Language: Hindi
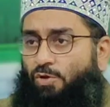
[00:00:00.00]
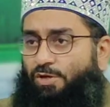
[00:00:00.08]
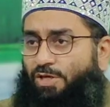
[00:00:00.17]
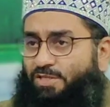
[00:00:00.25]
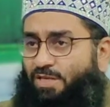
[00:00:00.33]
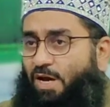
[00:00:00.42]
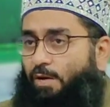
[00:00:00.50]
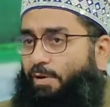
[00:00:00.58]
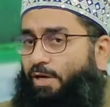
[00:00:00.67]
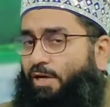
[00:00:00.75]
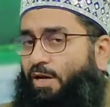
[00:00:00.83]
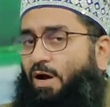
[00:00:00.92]
तो ये साहब
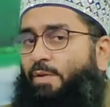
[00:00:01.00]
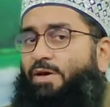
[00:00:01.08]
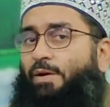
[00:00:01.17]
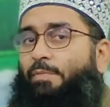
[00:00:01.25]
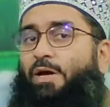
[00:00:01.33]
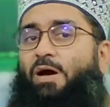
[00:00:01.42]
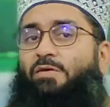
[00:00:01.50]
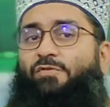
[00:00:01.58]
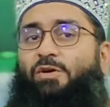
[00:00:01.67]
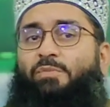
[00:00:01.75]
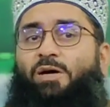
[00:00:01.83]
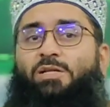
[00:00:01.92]
कराम ये बयान
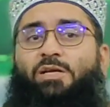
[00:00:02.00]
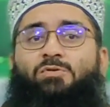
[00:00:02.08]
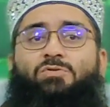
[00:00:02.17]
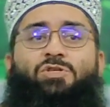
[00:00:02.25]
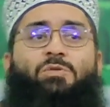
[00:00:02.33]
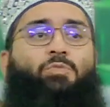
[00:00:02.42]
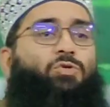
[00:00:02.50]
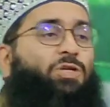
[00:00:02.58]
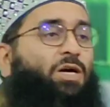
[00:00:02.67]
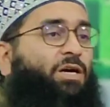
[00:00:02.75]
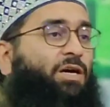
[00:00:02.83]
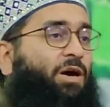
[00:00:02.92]
फरमाते हैं उनसे
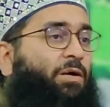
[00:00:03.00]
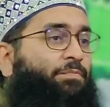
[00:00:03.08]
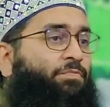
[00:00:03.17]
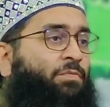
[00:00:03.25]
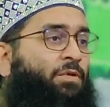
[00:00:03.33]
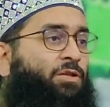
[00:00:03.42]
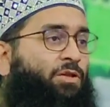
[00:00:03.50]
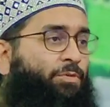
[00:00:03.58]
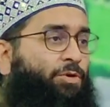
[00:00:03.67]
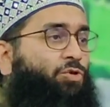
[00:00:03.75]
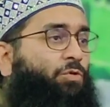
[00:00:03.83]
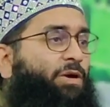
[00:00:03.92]
पूछा गया
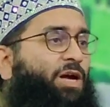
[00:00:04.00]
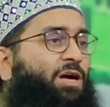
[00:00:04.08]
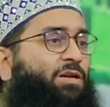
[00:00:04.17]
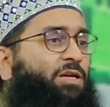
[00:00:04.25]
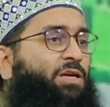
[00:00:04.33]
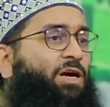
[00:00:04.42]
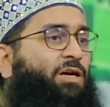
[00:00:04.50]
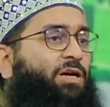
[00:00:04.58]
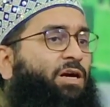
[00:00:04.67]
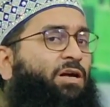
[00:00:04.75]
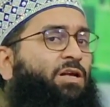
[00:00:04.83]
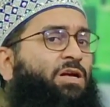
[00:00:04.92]
तभी तो बयान किया
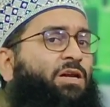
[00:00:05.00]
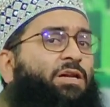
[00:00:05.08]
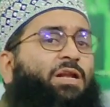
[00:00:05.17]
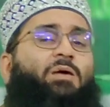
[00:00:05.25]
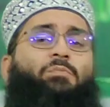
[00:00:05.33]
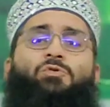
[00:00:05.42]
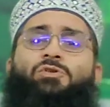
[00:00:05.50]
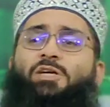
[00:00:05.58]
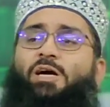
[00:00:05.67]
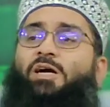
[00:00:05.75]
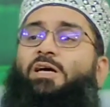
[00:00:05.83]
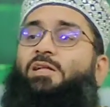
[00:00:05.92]
गया ना
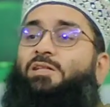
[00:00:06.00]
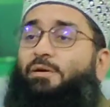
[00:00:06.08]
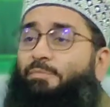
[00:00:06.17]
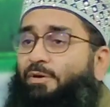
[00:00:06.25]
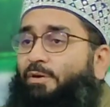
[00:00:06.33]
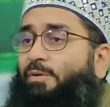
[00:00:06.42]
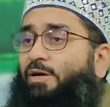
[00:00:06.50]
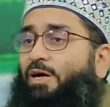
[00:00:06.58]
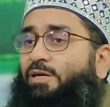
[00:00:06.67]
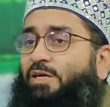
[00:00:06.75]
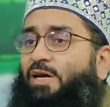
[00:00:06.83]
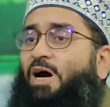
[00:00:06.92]
पूछा गया तब भी
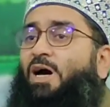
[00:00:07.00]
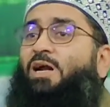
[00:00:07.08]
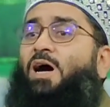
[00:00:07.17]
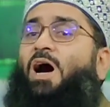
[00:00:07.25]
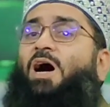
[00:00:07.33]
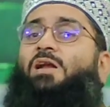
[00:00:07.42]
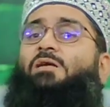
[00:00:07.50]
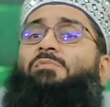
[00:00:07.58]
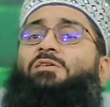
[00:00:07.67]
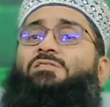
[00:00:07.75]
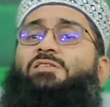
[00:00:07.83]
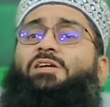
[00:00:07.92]
बयान किया हर हाल
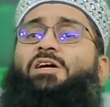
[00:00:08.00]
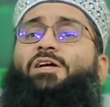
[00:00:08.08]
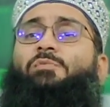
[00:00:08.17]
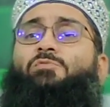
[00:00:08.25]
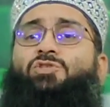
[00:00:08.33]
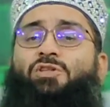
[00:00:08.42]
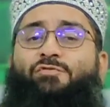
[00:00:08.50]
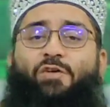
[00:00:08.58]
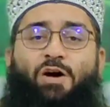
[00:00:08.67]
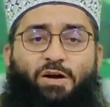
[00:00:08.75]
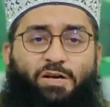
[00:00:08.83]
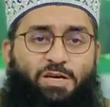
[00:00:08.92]
में जिक्र
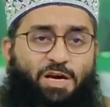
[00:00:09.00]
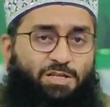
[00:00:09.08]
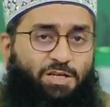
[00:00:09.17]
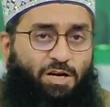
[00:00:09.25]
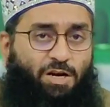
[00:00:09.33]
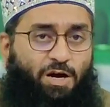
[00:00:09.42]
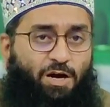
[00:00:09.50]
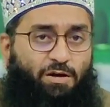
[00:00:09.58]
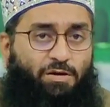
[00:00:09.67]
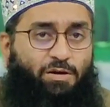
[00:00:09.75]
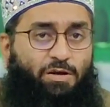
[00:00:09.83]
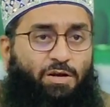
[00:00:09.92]
मुस्तफ़ा किया जा रहा
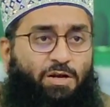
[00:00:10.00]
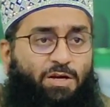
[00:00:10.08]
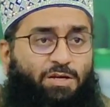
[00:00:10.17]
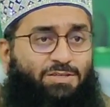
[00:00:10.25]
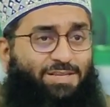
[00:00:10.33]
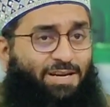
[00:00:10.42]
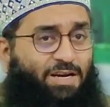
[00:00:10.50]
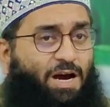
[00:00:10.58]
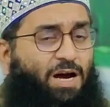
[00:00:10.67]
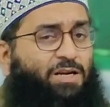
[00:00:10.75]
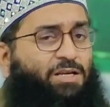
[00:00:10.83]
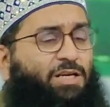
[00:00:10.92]

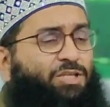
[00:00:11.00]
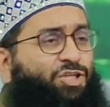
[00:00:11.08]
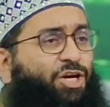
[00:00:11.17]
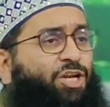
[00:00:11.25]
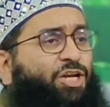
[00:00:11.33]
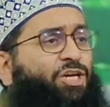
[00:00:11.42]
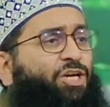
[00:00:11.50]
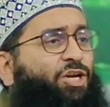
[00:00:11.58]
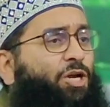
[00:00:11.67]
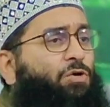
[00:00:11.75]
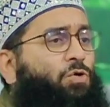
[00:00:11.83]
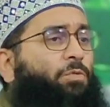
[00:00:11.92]
सरकार के चेहरे के
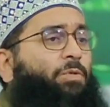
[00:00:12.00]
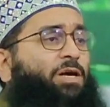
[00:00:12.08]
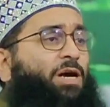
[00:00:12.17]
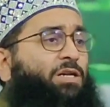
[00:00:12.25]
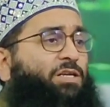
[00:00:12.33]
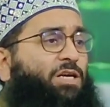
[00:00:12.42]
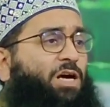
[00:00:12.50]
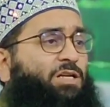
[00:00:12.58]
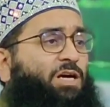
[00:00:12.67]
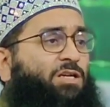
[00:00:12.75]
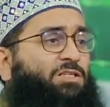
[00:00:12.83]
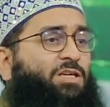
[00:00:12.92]
रंग को बयान किया
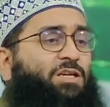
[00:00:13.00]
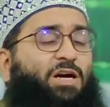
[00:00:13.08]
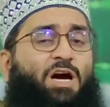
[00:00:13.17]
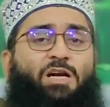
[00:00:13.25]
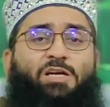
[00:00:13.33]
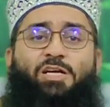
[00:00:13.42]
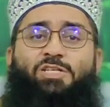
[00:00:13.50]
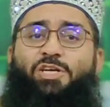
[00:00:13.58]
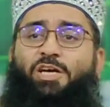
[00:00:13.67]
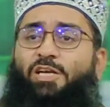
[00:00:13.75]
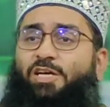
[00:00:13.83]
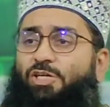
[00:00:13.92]
जा रहा सरकार के
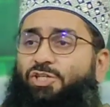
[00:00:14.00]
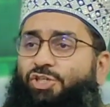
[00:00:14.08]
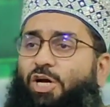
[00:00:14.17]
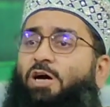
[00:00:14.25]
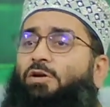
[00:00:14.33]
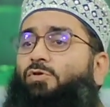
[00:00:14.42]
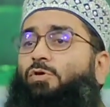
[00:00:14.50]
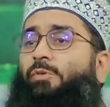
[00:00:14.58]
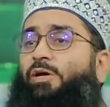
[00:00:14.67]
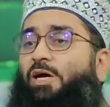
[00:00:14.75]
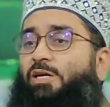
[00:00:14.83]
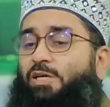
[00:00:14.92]
चेहरे की शान को
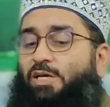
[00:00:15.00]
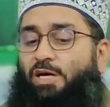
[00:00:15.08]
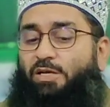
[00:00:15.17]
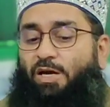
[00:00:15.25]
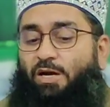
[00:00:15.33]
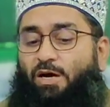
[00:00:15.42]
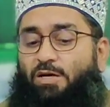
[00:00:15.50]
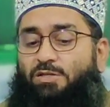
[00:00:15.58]
बयान किया जा रहा